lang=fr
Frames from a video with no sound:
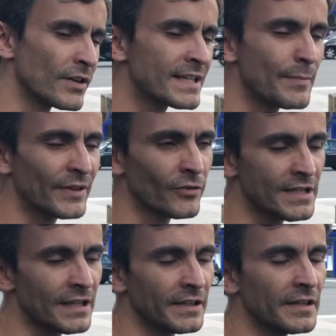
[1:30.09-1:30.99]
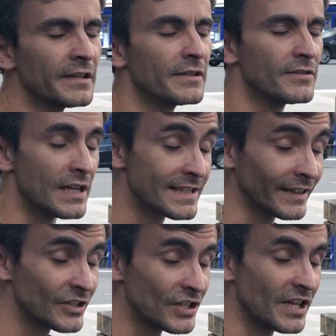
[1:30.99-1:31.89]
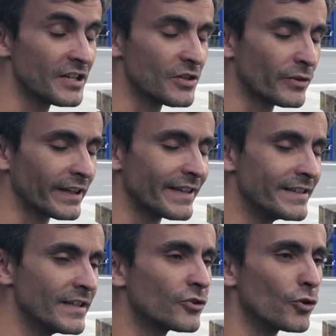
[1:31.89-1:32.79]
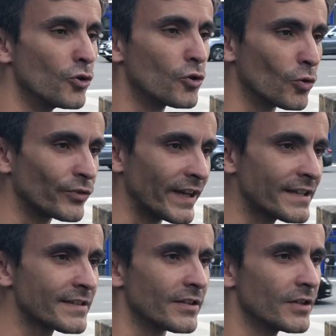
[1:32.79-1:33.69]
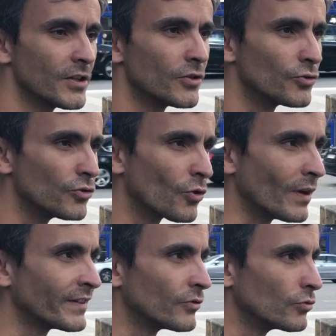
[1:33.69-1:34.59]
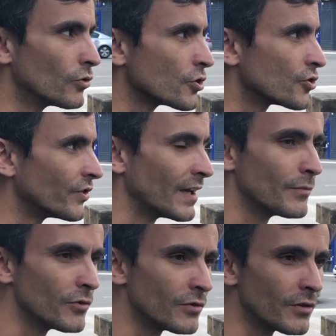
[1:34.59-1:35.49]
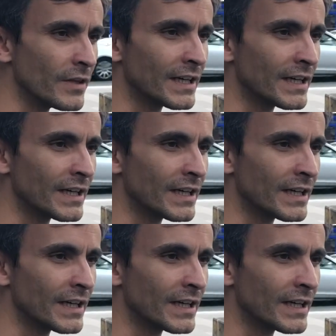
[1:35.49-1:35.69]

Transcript: veut dire que c'est pas tant la stratégie, de Yannick Jadot qui a gagné que le contexte d'une droite et d'une gauche totalement euh,